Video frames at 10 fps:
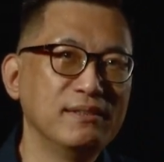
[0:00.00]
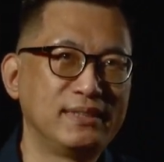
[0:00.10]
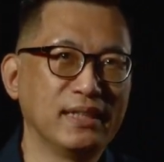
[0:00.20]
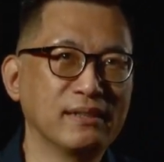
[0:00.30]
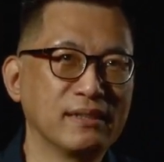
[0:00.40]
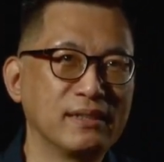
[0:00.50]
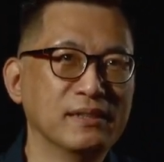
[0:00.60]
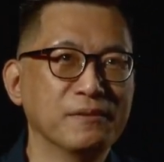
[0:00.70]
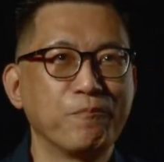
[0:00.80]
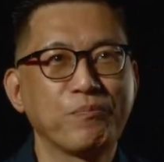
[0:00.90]
整
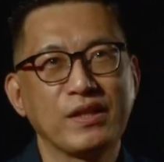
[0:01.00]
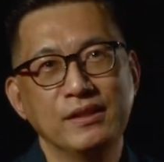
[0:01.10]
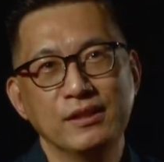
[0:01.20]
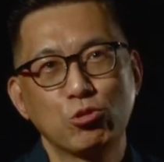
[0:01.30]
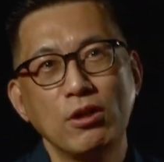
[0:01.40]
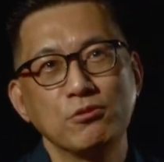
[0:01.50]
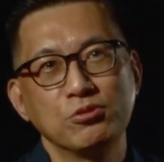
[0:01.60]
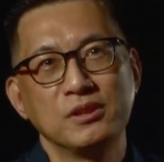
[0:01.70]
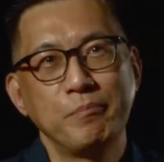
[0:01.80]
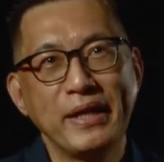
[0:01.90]
个呃创
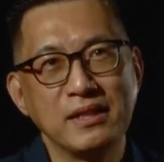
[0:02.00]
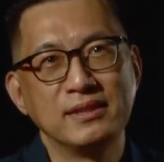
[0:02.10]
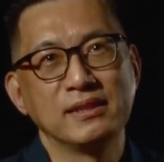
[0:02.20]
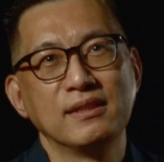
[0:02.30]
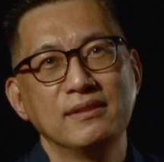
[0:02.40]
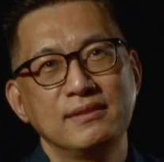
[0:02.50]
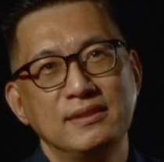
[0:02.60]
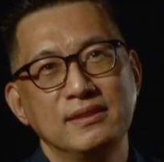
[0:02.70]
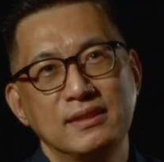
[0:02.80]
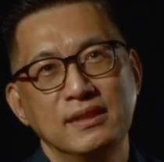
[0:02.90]
作的背景
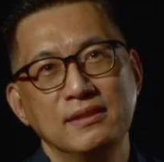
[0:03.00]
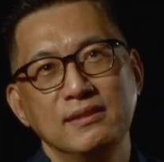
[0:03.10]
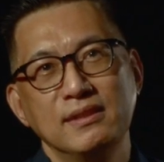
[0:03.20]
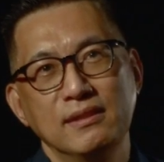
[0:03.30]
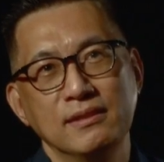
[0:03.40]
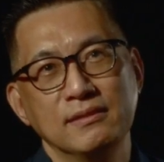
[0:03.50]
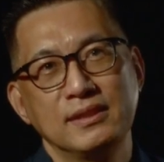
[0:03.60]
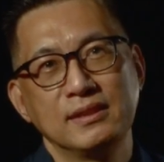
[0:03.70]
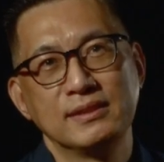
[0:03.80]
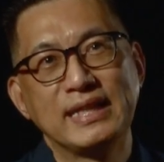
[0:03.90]
是跟呃
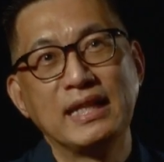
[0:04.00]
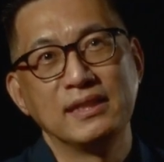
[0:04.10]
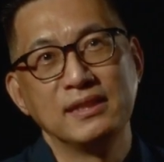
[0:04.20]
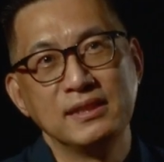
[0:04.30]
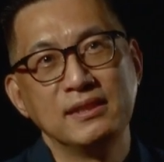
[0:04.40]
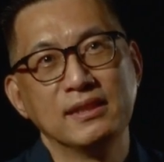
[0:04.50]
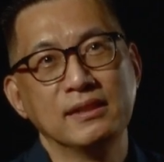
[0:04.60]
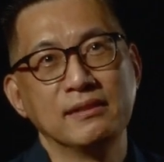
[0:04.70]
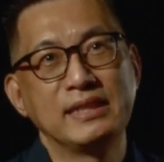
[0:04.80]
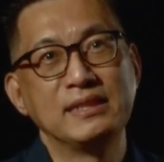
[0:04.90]
这个三一一
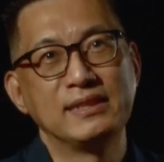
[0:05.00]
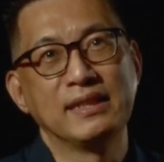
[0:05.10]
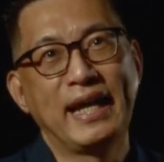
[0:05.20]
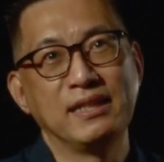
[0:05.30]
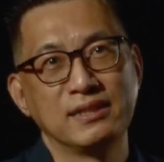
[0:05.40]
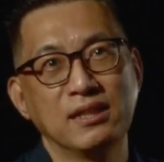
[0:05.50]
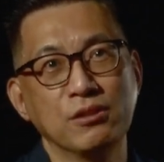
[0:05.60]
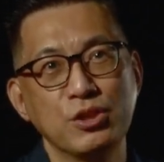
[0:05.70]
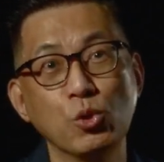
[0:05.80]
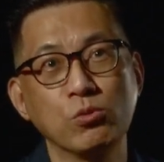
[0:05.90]
呃地震海啸有